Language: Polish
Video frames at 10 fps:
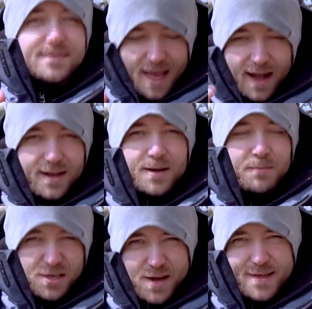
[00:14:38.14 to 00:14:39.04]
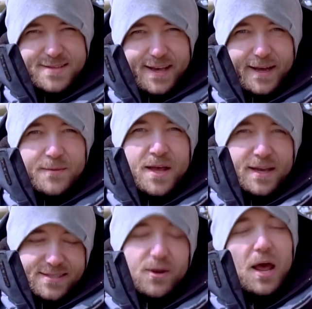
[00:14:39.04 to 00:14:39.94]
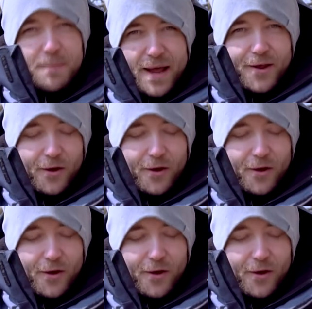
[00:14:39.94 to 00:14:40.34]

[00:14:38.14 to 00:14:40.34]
Tak, masz rację. Jest to Raid